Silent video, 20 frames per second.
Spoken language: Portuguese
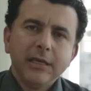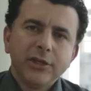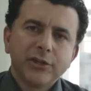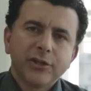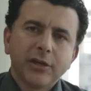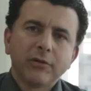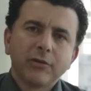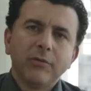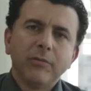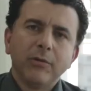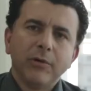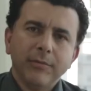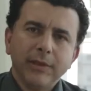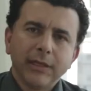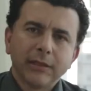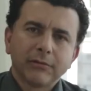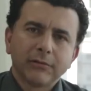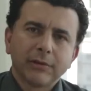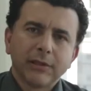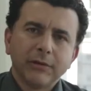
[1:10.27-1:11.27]
E chegou um
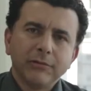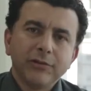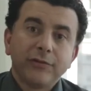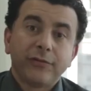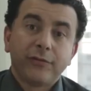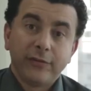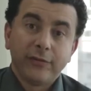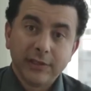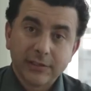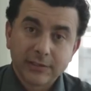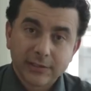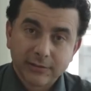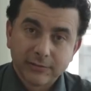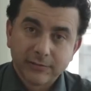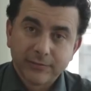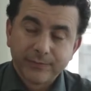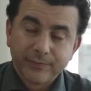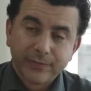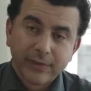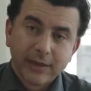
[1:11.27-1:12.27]
momento tão
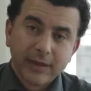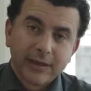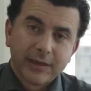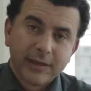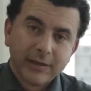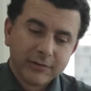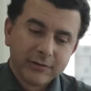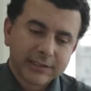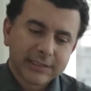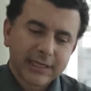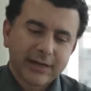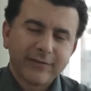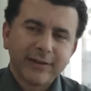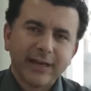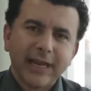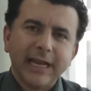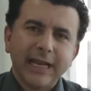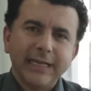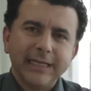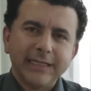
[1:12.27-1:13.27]
difícil que eu
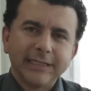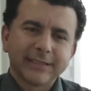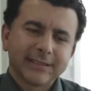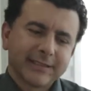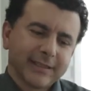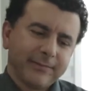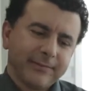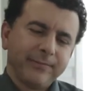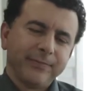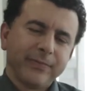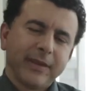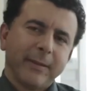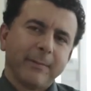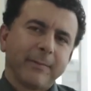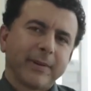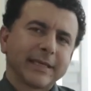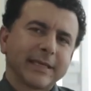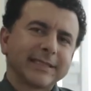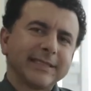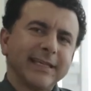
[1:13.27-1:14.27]
estava na lista
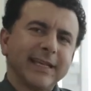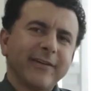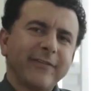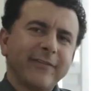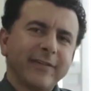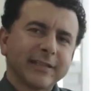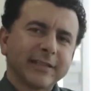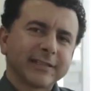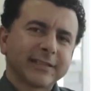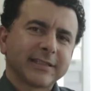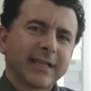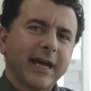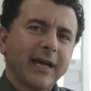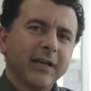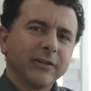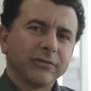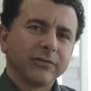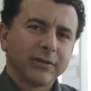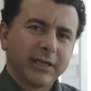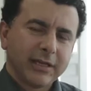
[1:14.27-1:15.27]
para ser
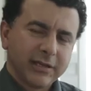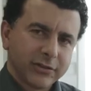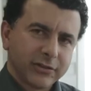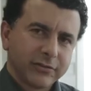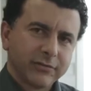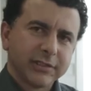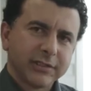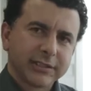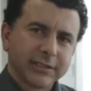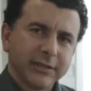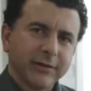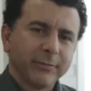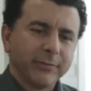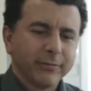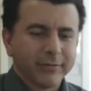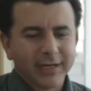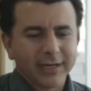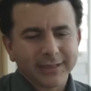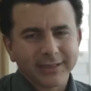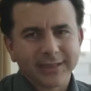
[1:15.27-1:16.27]
afastado da instituição
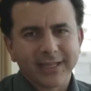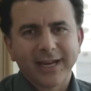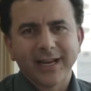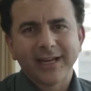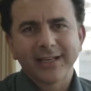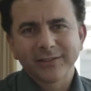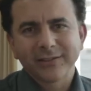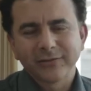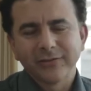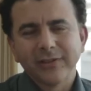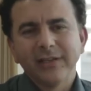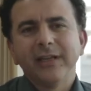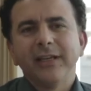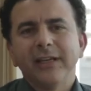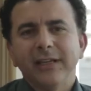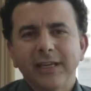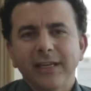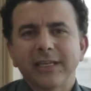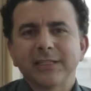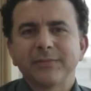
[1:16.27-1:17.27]
por atraso
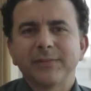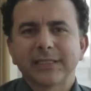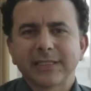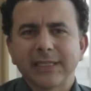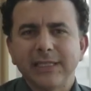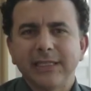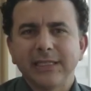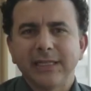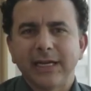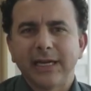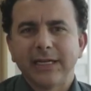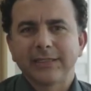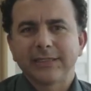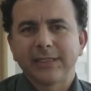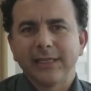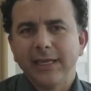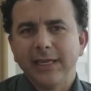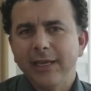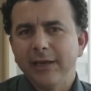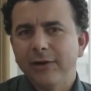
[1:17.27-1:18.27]
nas
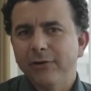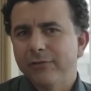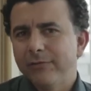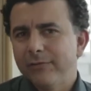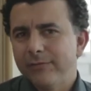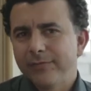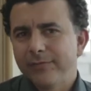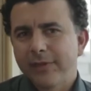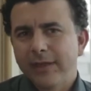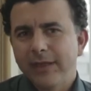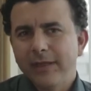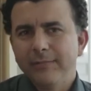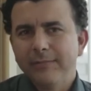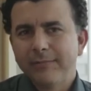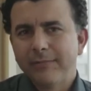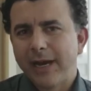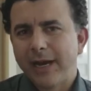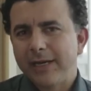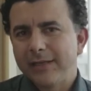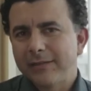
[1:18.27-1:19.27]
mensalidades. Eu e
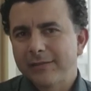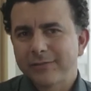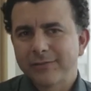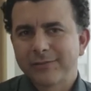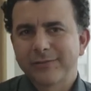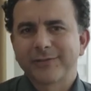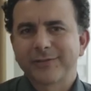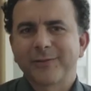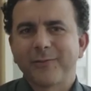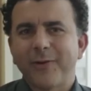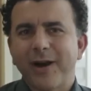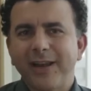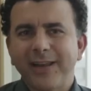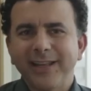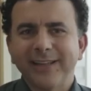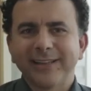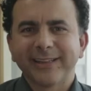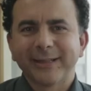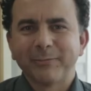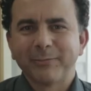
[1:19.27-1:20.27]
mais os
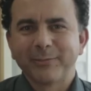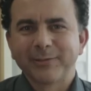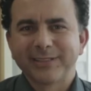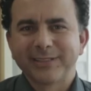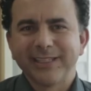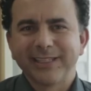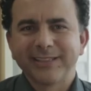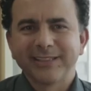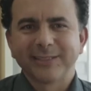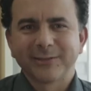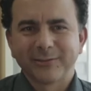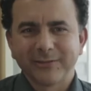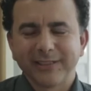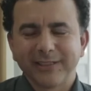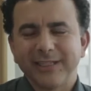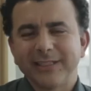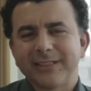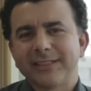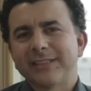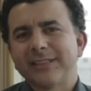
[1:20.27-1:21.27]
40% de
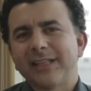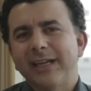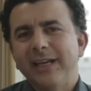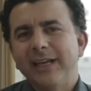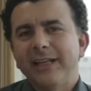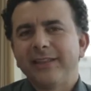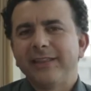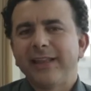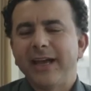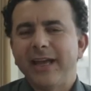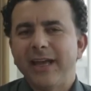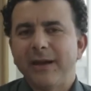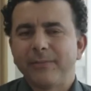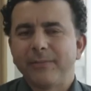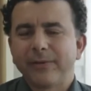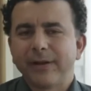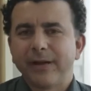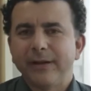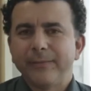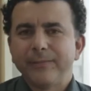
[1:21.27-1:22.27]
estudantes da
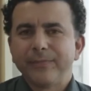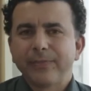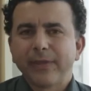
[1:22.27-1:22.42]
época.